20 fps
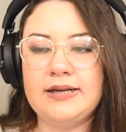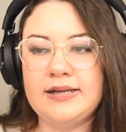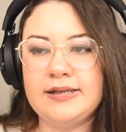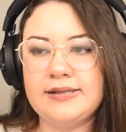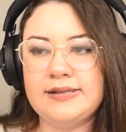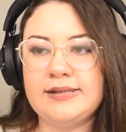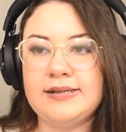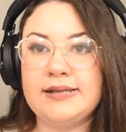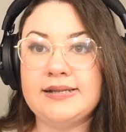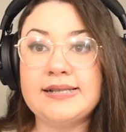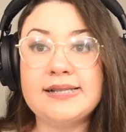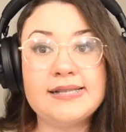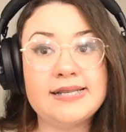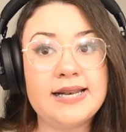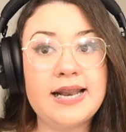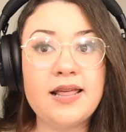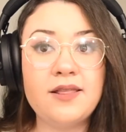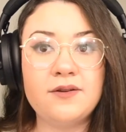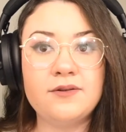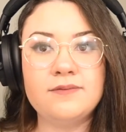este,
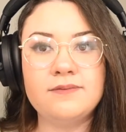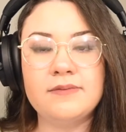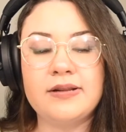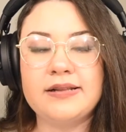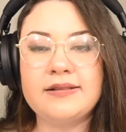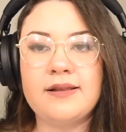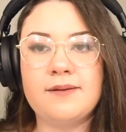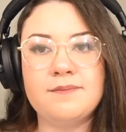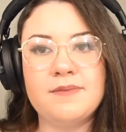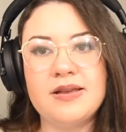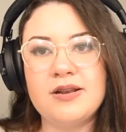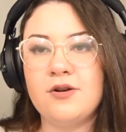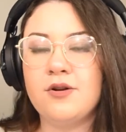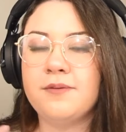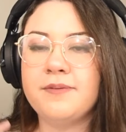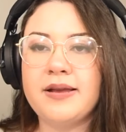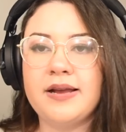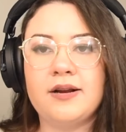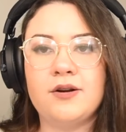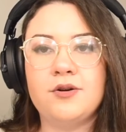asesinado, que también
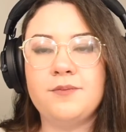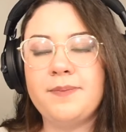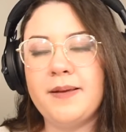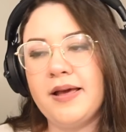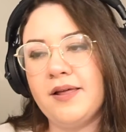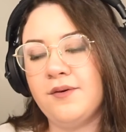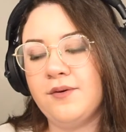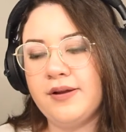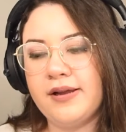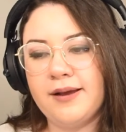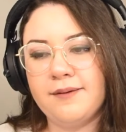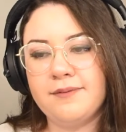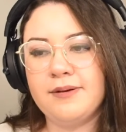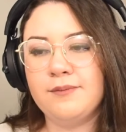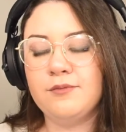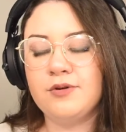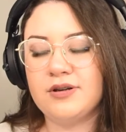lo habían golpeado y que había